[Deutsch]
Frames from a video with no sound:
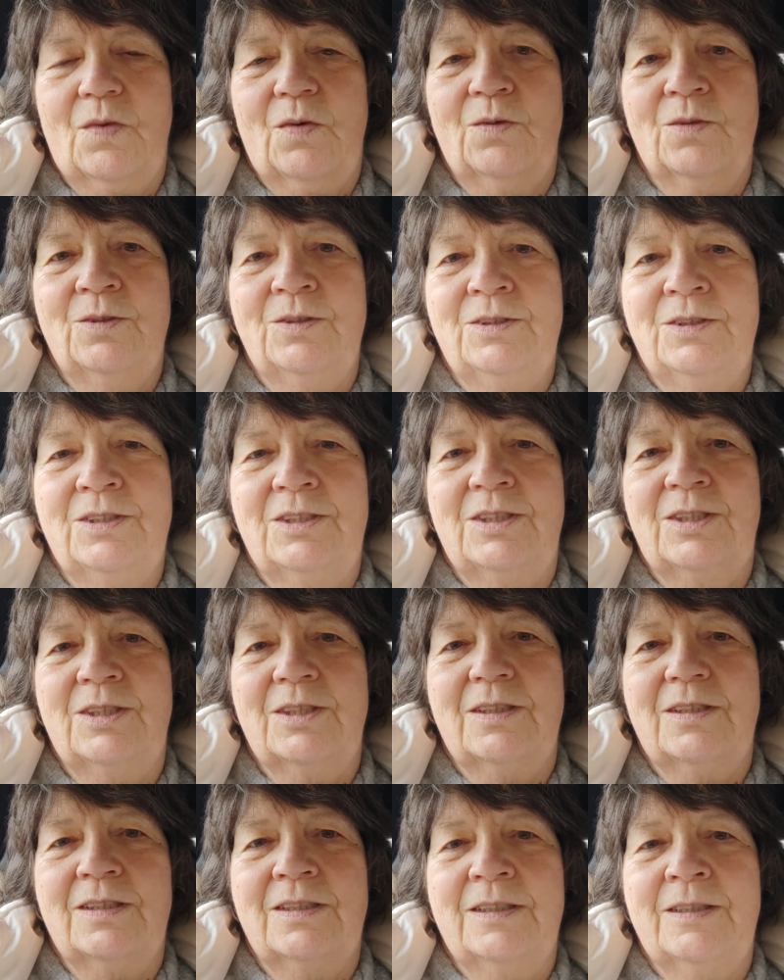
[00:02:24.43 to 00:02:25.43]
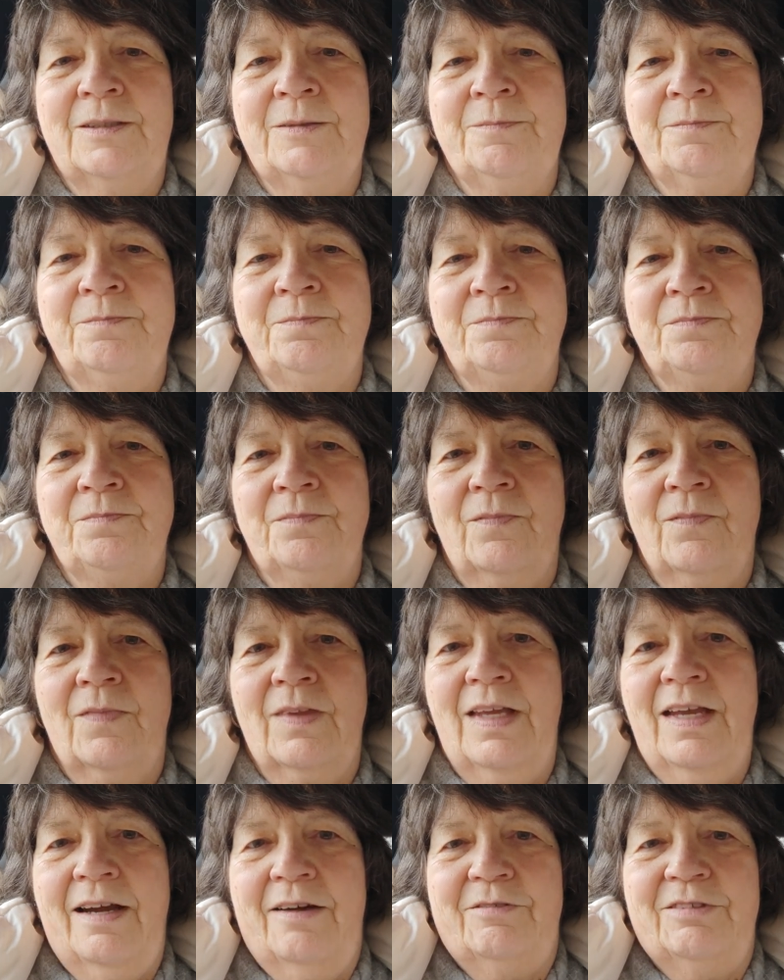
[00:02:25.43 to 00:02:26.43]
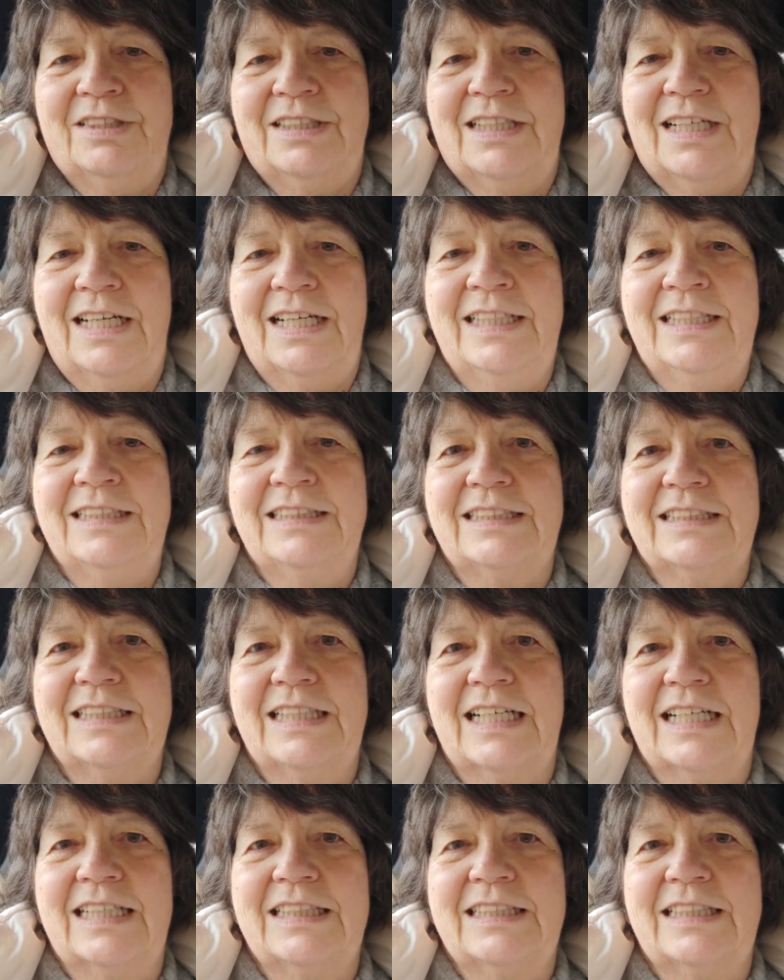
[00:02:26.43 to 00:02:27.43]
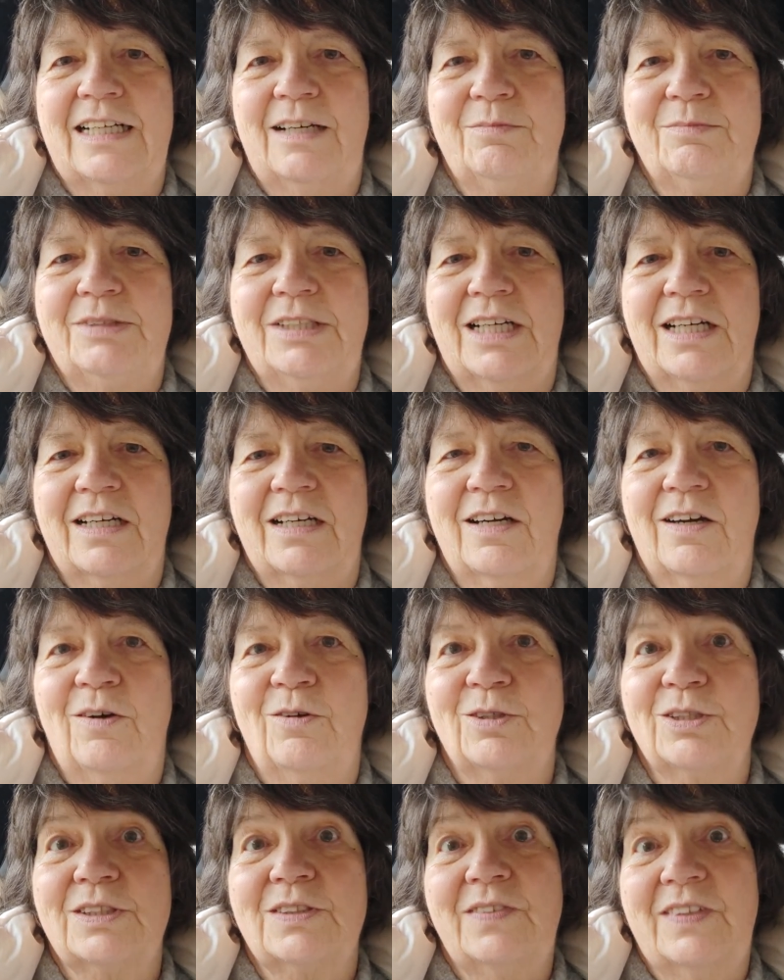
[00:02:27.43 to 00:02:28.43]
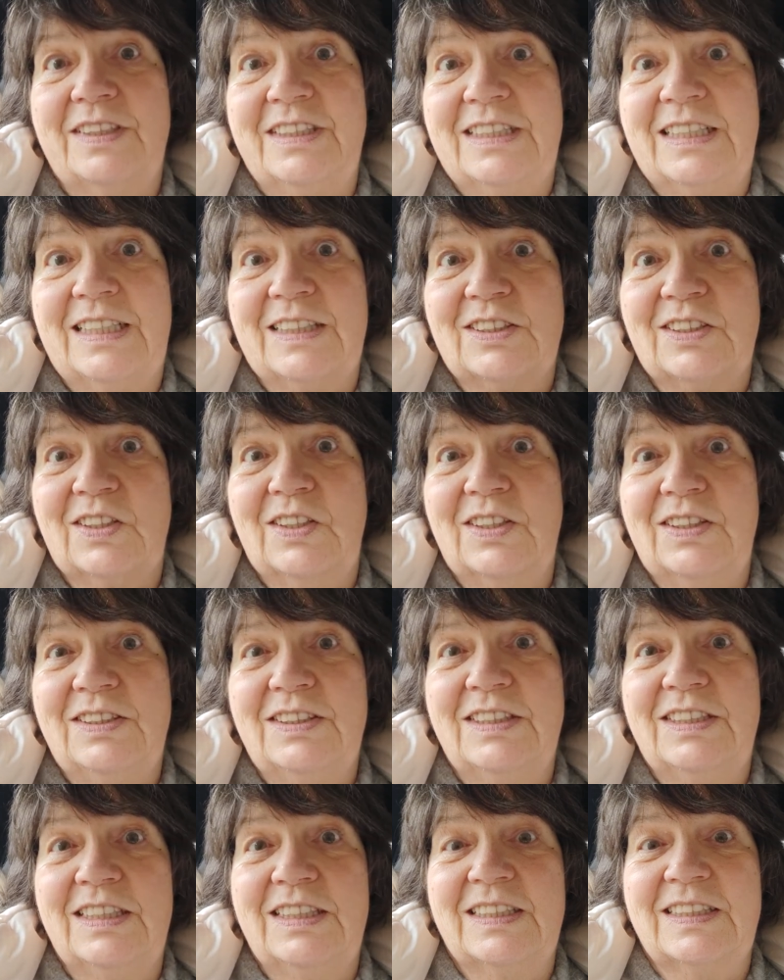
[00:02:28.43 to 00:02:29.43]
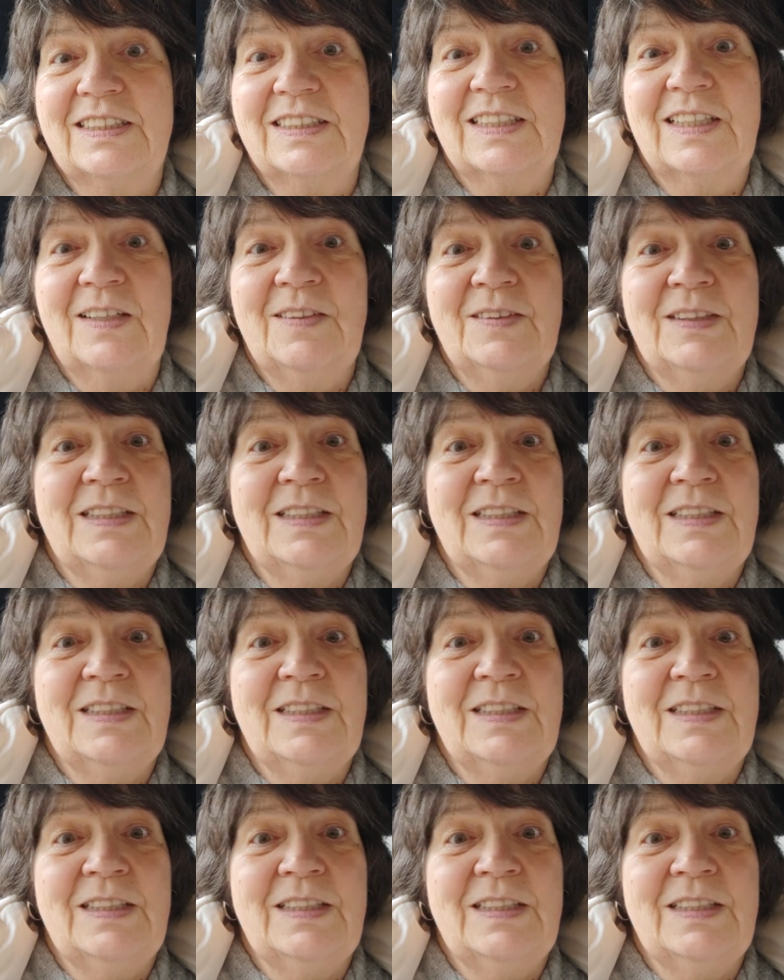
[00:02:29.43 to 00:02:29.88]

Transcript: Und ähm, ja, wenn du eine Zigarette am Tag rauchst, wenn du das könntest,